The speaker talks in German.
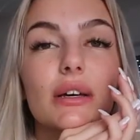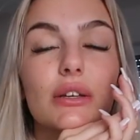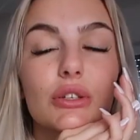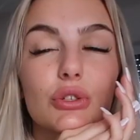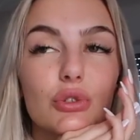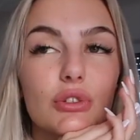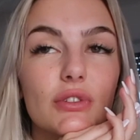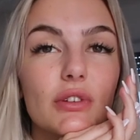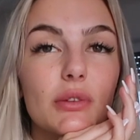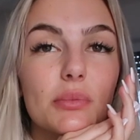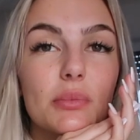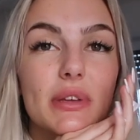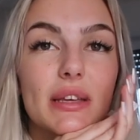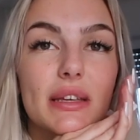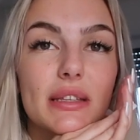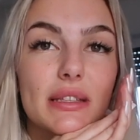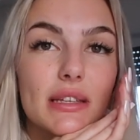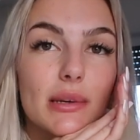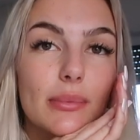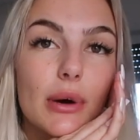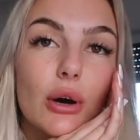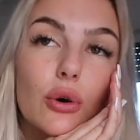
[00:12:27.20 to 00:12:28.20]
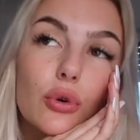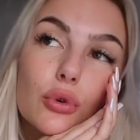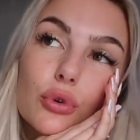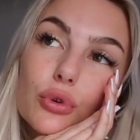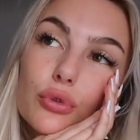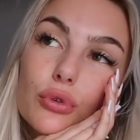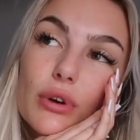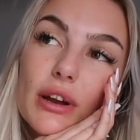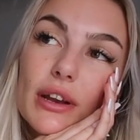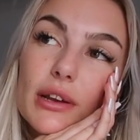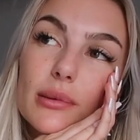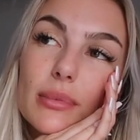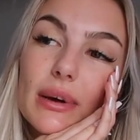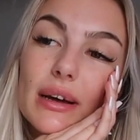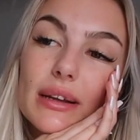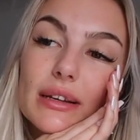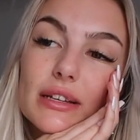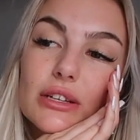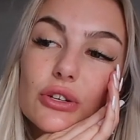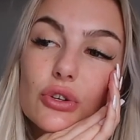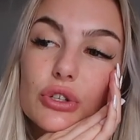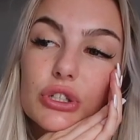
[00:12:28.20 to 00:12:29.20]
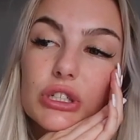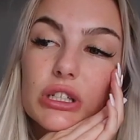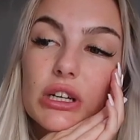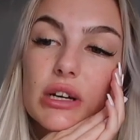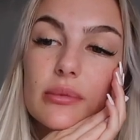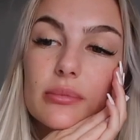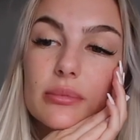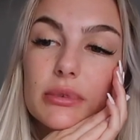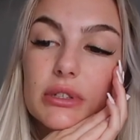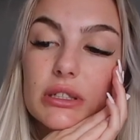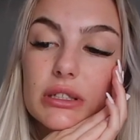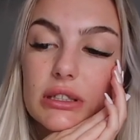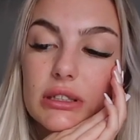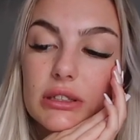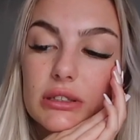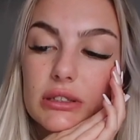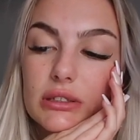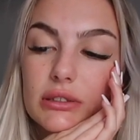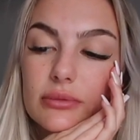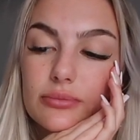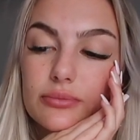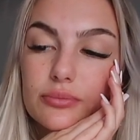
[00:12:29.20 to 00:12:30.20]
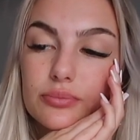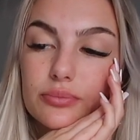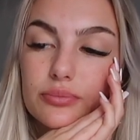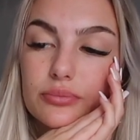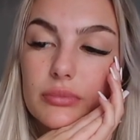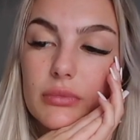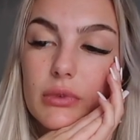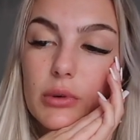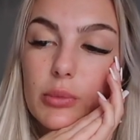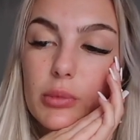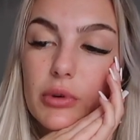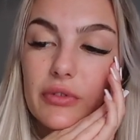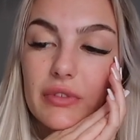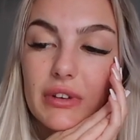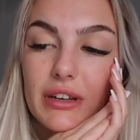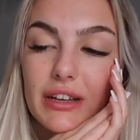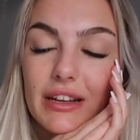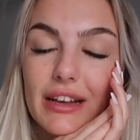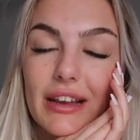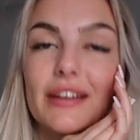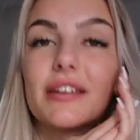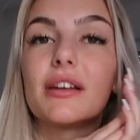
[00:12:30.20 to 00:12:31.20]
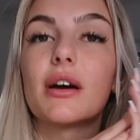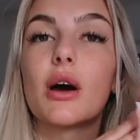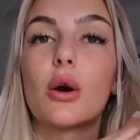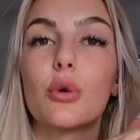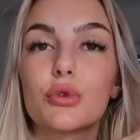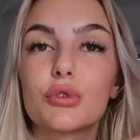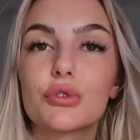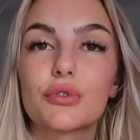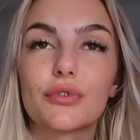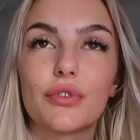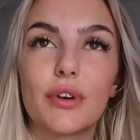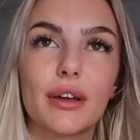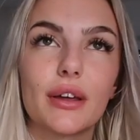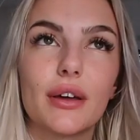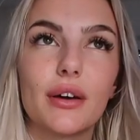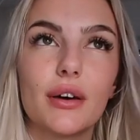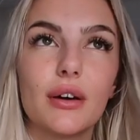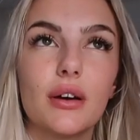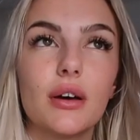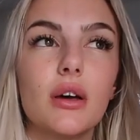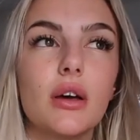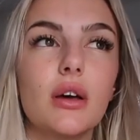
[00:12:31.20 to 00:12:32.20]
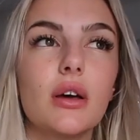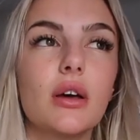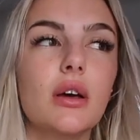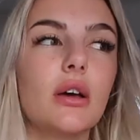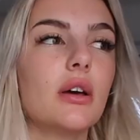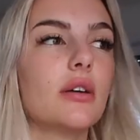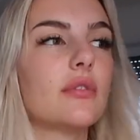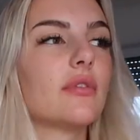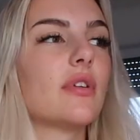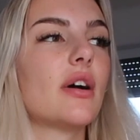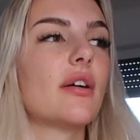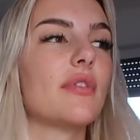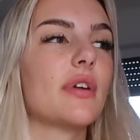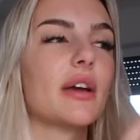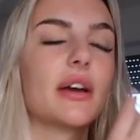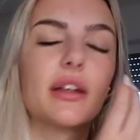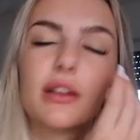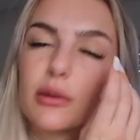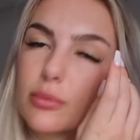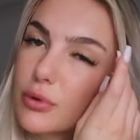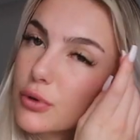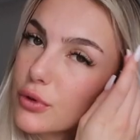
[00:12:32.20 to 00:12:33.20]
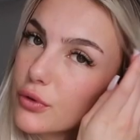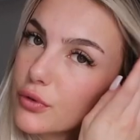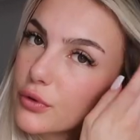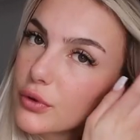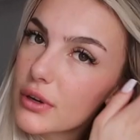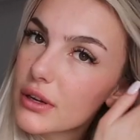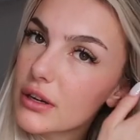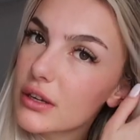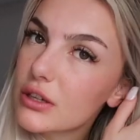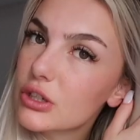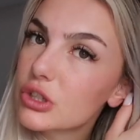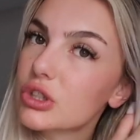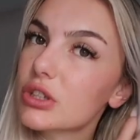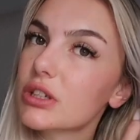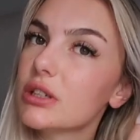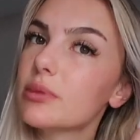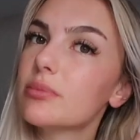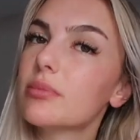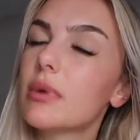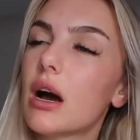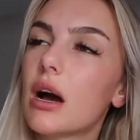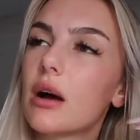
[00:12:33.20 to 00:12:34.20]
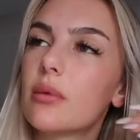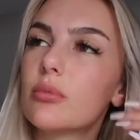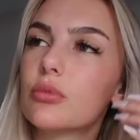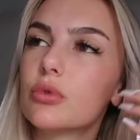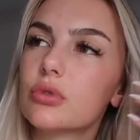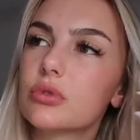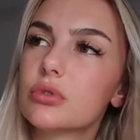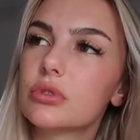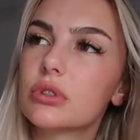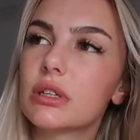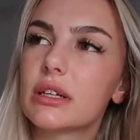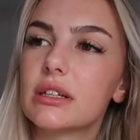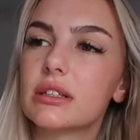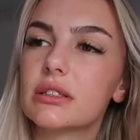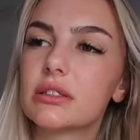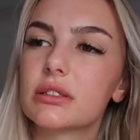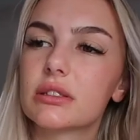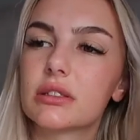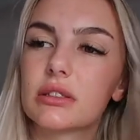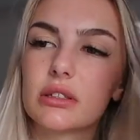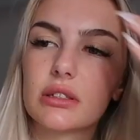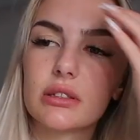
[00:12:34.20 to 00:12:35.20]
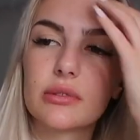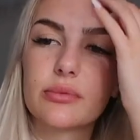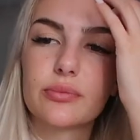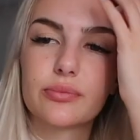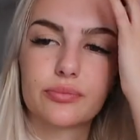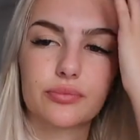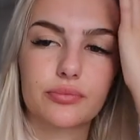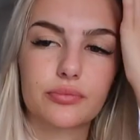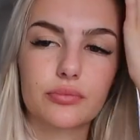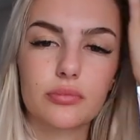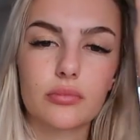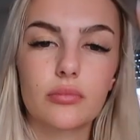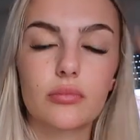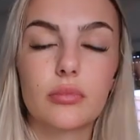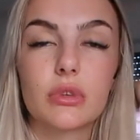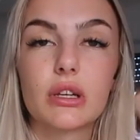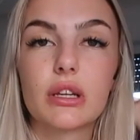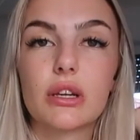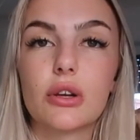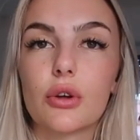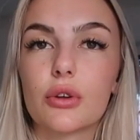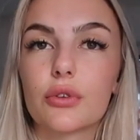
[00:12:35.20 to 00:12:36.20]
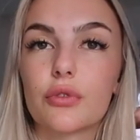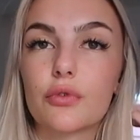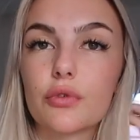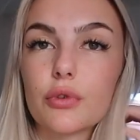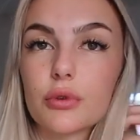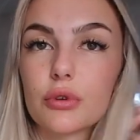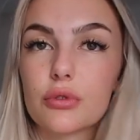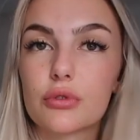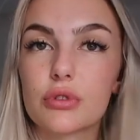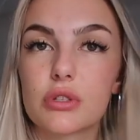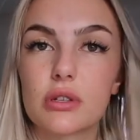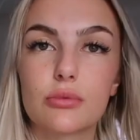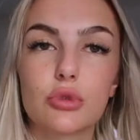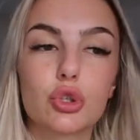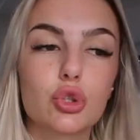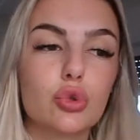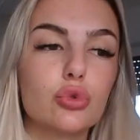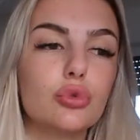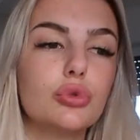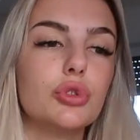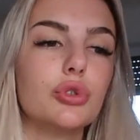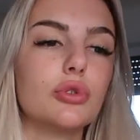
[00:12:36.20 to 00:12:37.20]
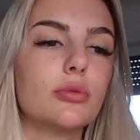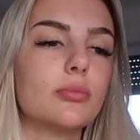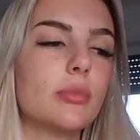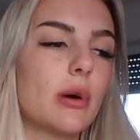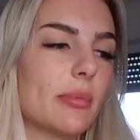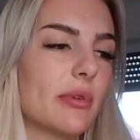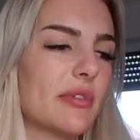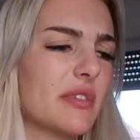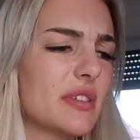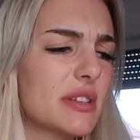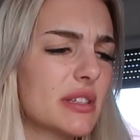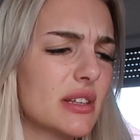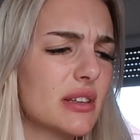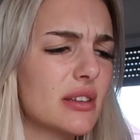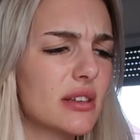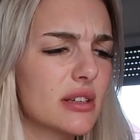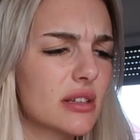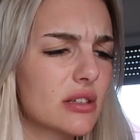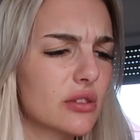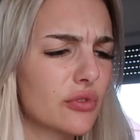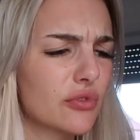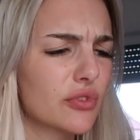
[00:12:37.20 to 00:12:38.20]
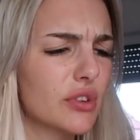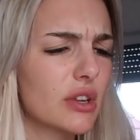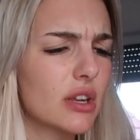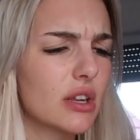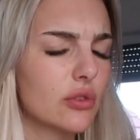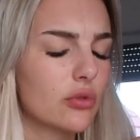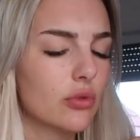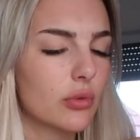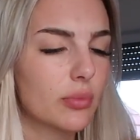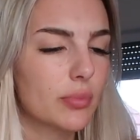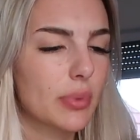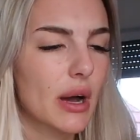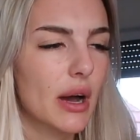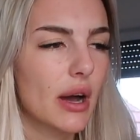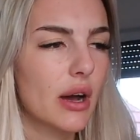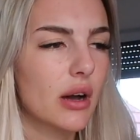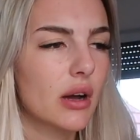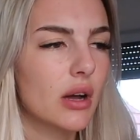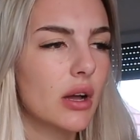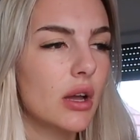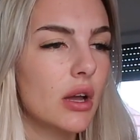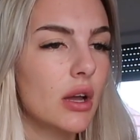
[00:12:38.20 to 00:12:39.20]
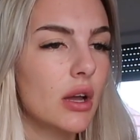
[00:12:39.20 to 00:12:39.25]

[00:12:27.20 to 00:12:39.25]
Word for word: So, ich werde mich jetzt aber auch noch ready machen, denn heute Abend ähm, machen wir eine kleine Hausfeier, weil wir die Prüfungen geschrieben haben und halt... Ähm, mit den Leuten von unserem Studium, aber wir sind nicht so viele, nur ein paar,